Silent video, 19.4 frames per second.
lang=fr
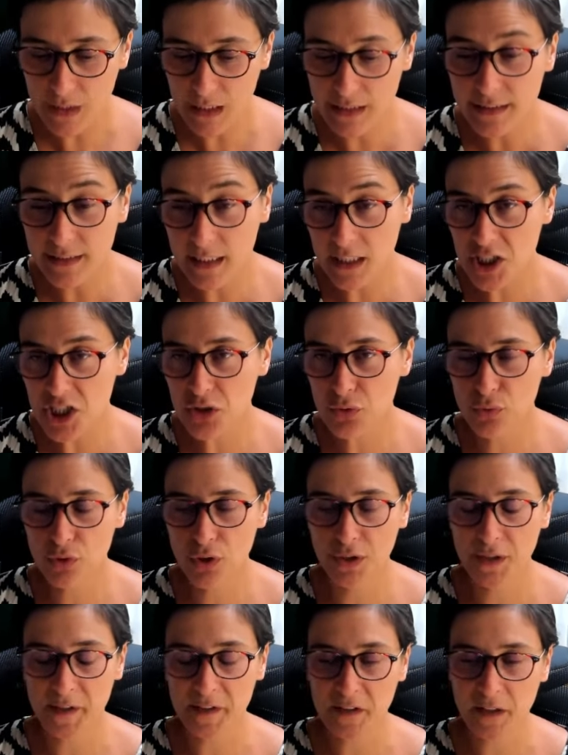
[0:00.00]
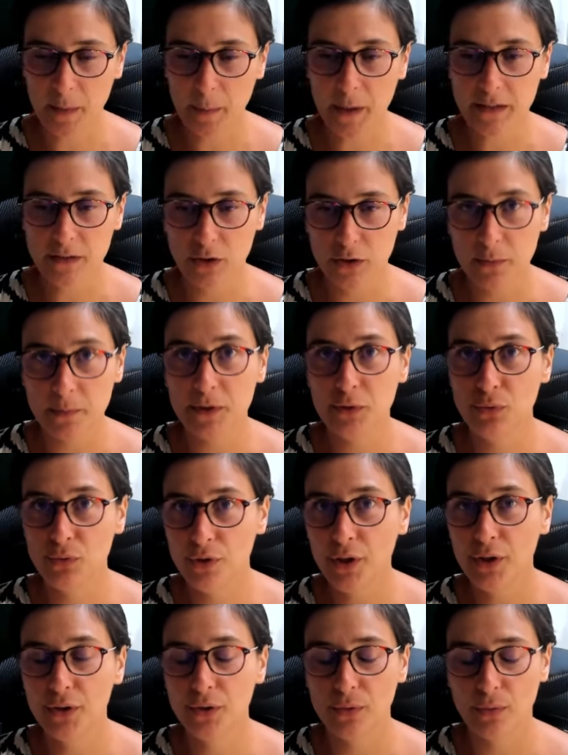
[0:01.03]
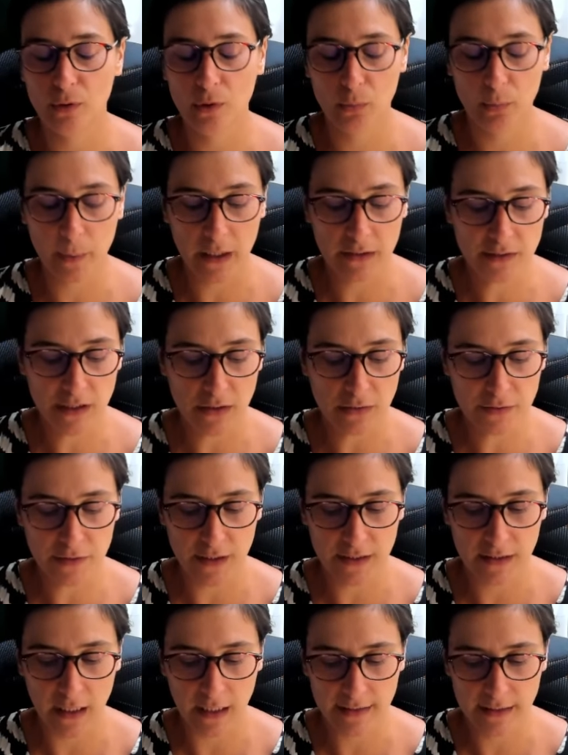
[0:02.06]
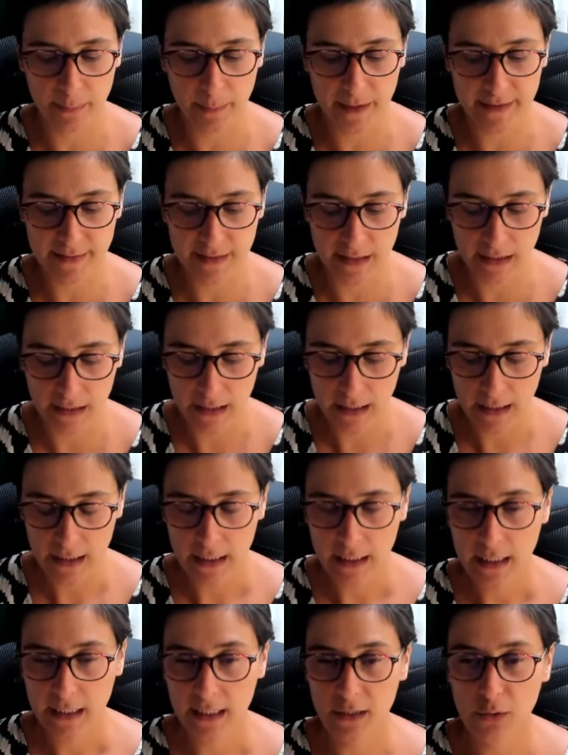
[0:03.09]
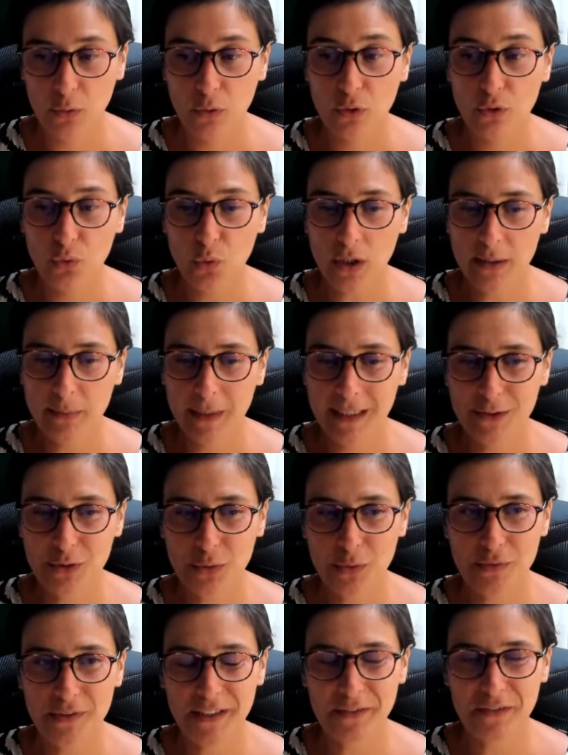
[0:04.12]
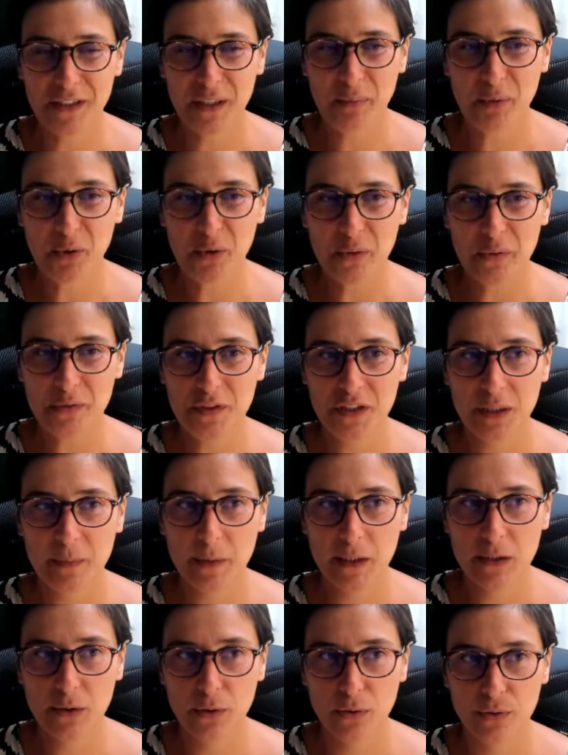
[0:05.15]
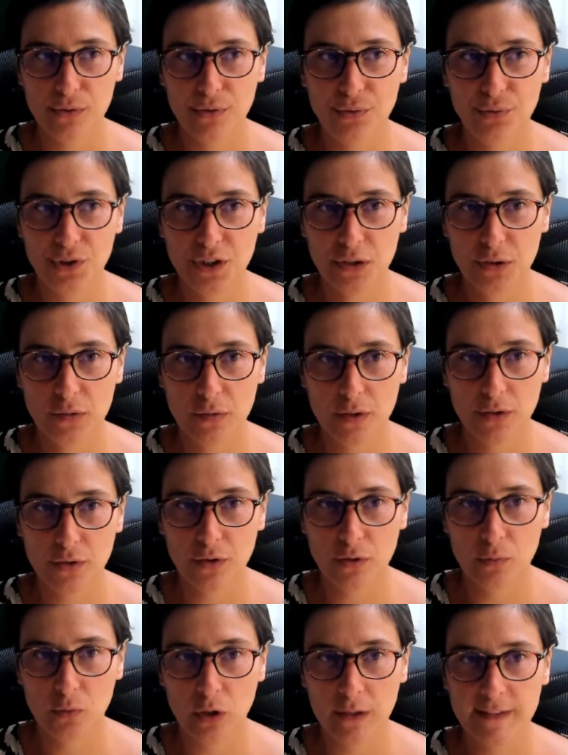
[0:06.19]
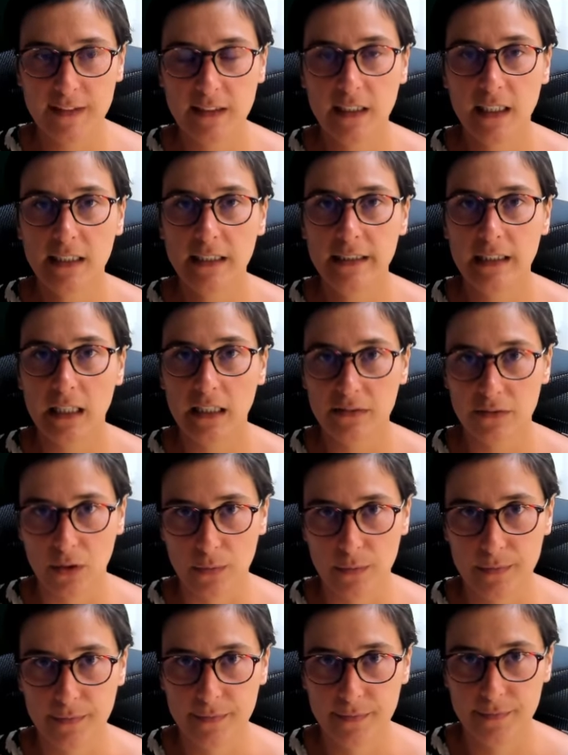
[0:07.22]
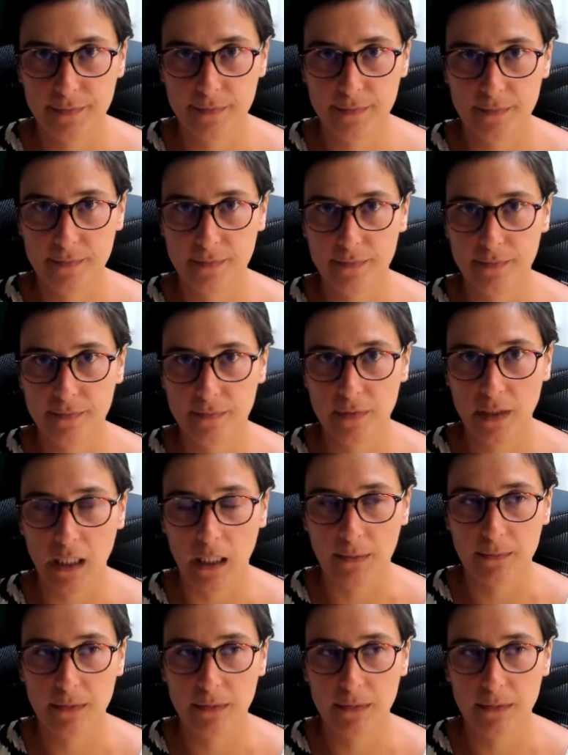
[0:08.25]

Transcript: L'énergie du deuil est très présente, mais du deuil qu'on parvient enfin à dépasser. Et donc le 3 de bâton vient vraiment confirmer que le sujet de votre moi, c'est d'aller de l'avant. Voilà